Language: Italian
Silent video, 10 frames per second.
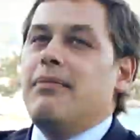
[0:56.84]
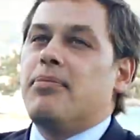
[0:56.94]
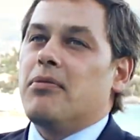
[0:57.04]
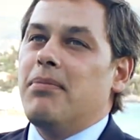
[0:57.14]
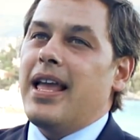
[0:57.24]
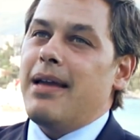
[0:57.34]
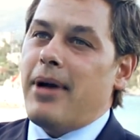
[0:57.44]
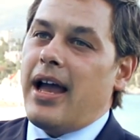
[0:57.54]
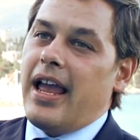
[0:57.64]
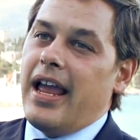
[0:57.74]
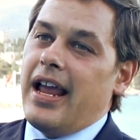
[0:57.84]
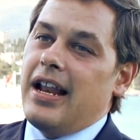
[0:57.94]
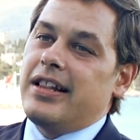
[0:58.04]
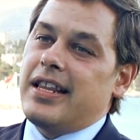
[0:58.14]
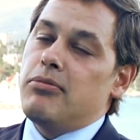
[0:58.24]
problema è
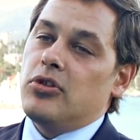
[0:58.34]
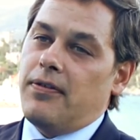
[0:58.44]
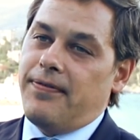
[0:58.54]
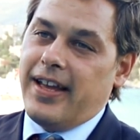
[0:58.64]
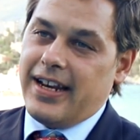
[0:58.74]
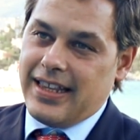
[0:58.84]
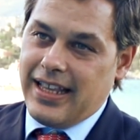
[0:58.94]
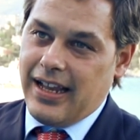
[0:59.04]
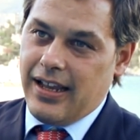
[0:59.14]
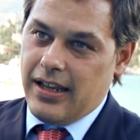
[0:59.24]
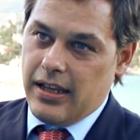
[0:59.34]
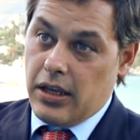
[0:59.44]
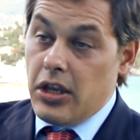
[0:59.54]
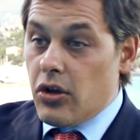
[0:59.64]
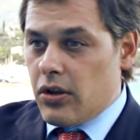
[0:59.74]
il tipo di offerta,
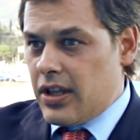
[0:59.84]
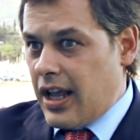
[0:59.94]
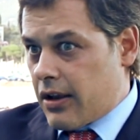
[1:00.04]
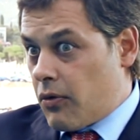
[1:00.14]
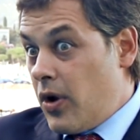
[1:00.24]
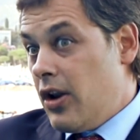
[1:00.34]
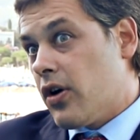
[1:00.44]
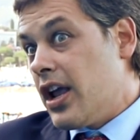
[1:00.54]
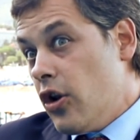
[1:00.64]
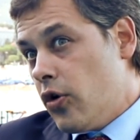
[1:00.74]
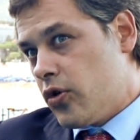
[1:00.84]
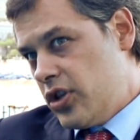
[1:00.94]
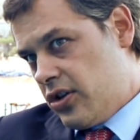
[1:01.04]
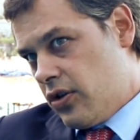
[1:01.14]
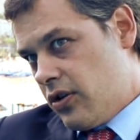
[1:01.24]
io da quello che loro
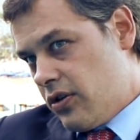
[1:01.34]
dicono